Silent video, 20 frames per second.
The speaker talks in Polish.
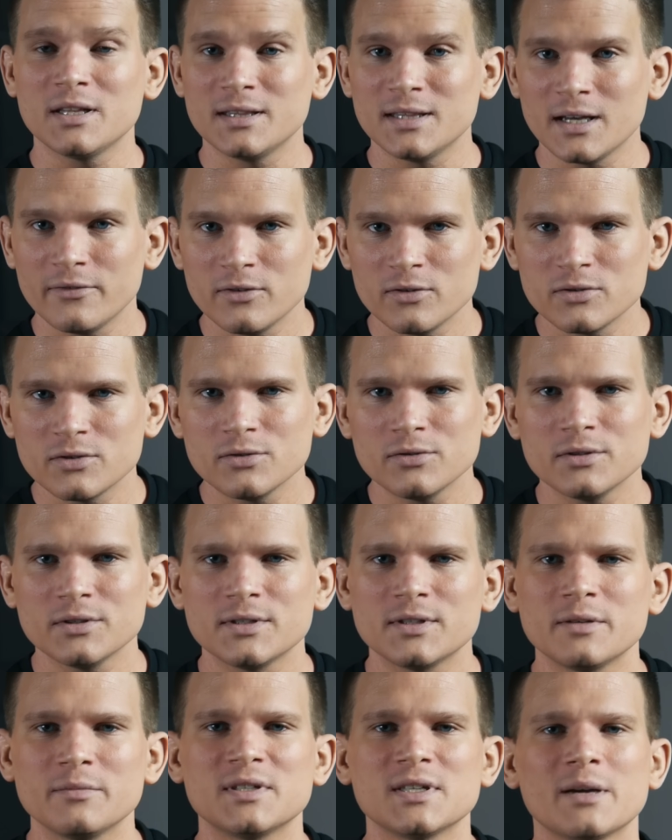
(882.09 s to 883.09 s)

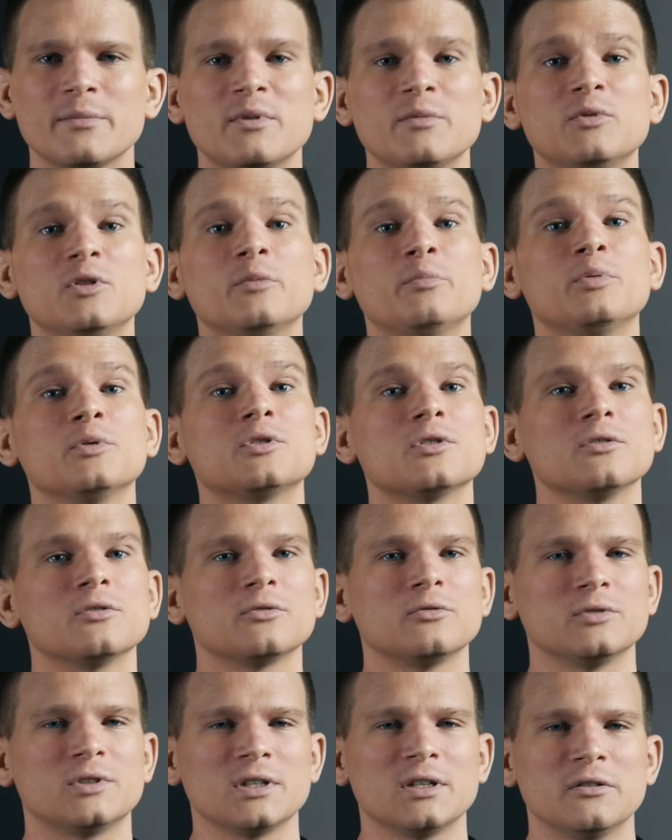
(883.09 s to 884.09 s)
nawiązując tym samym do
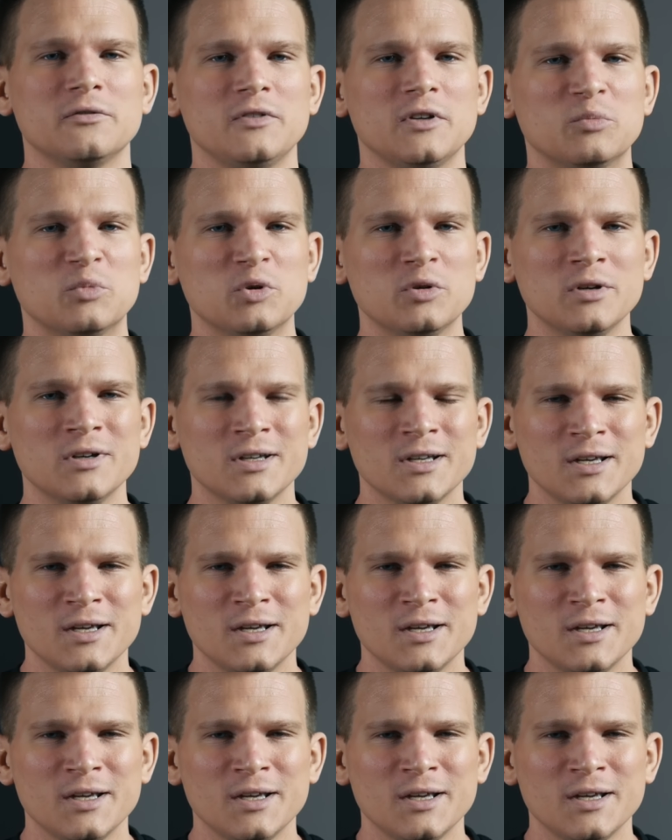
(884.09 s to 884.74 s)
początku tego filmu,